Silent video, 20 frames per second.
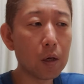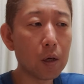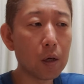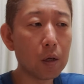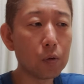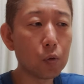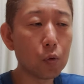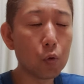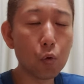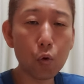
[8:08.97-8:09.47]

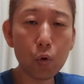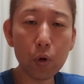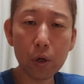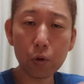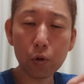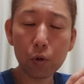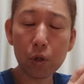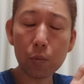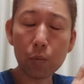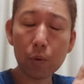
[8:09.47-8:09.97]
あの
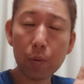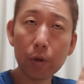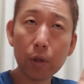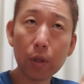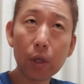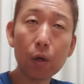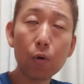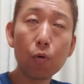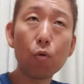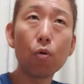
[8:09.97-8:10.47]
声の今
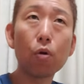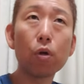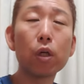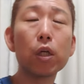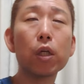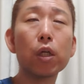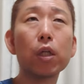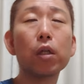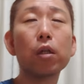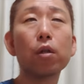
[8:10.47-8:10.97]
までこう
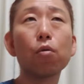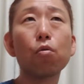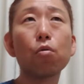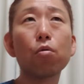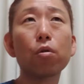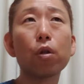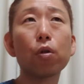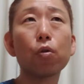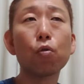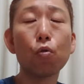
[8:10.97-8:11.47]
聞いてきた大
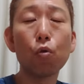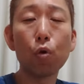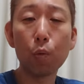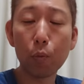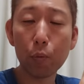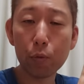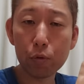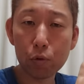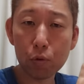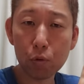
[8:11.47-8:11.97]
野さんの声
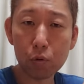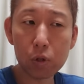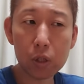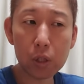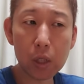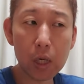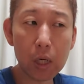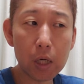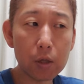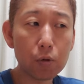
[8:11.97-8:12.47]
ももちろん
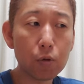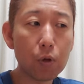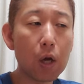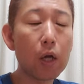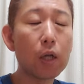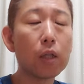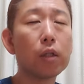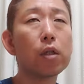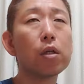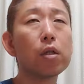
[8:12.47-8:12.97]
しっかり
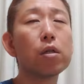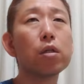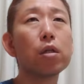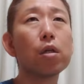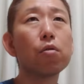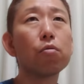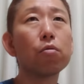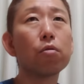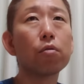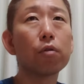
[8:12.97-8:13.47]
と安定し
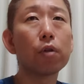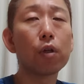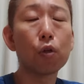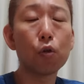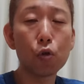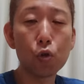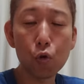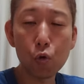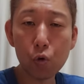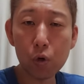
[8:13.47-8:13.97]
てるんですけ
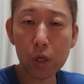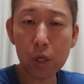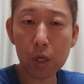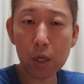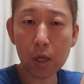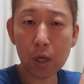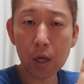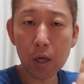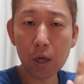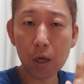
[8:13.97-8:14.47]
どよ
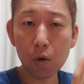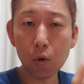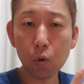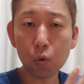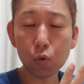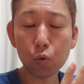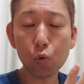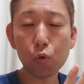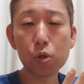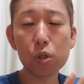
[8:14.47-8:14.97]
り
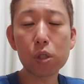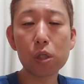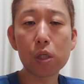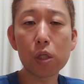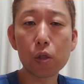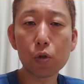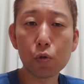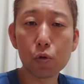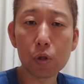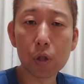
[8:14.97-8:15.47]
こうどっし
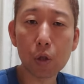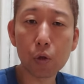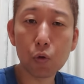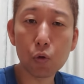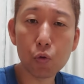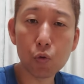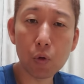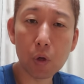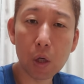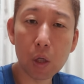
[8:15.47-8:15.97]
りとした
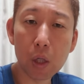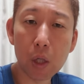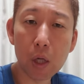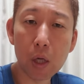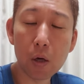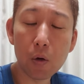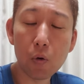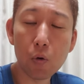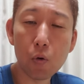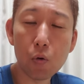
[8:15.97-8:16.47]
というか
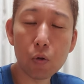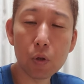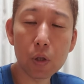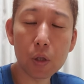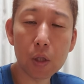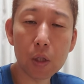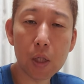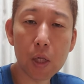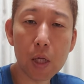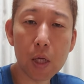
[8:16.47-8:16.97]
ね
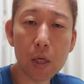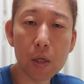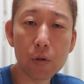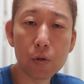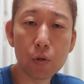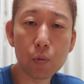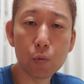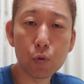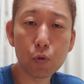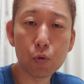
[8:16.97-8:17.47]
音程
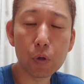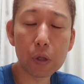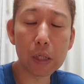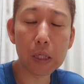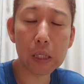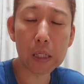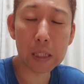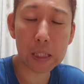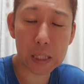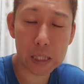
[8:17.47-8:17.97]
リズムそれ
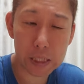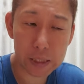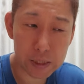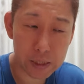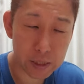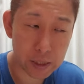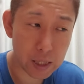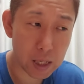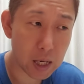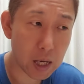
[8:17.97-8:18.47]
から歌
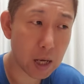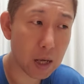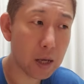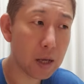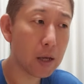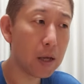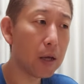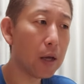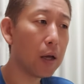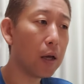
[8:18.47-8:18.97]
詞が、
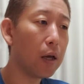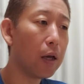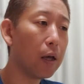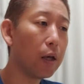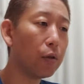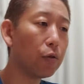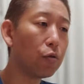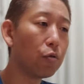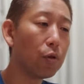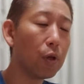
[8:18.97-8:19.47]

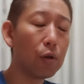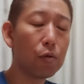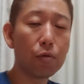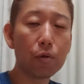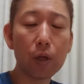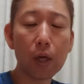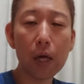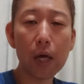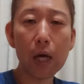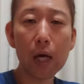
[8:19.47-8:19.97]
えー、ずれ
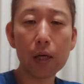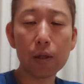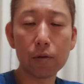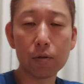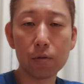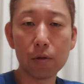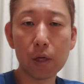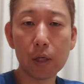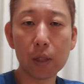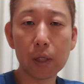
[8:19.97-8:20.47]
る気配
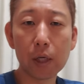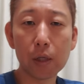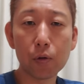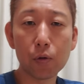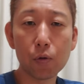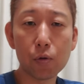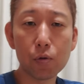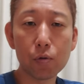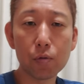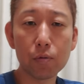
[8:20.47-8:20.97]
すらない
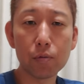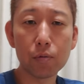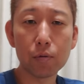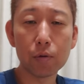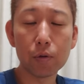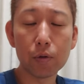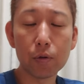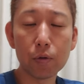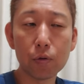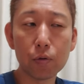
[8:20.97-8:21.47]
という
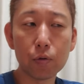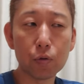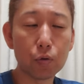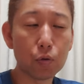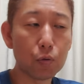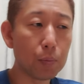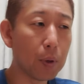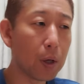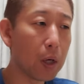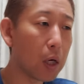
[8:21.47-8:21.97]

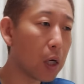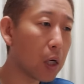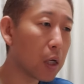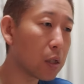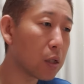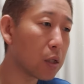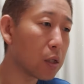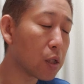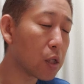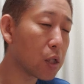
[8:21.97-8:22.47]
素晴
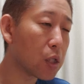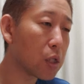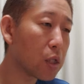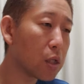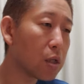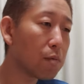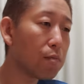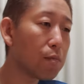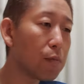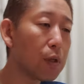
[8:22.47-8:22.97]
らしい自
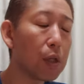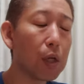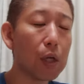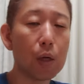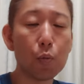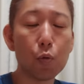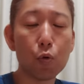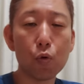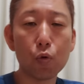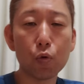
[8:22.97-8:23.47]
信みたい
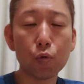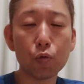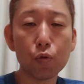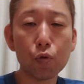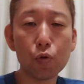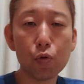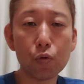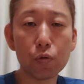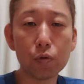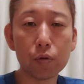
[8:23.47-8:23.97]
なものを
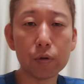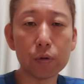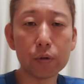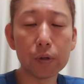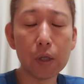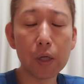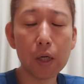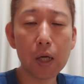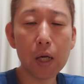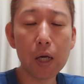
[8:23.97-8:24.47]
強く
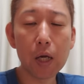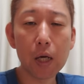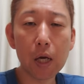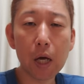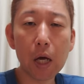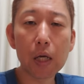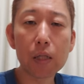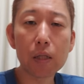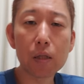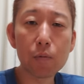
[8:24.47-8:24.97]

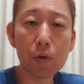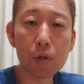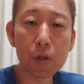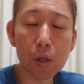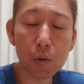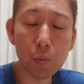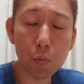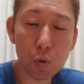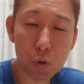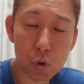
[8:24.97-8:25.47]
感じまし
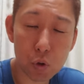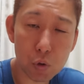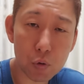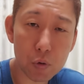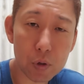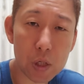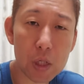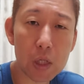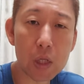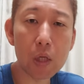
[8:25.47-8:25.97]
たねもちろ
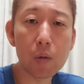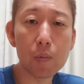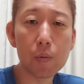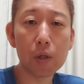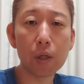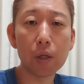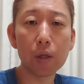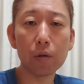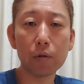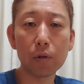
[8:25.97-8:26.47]
んいい意
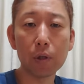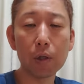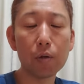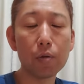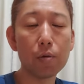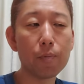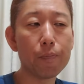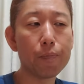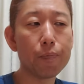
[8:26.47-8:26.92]
味でですけど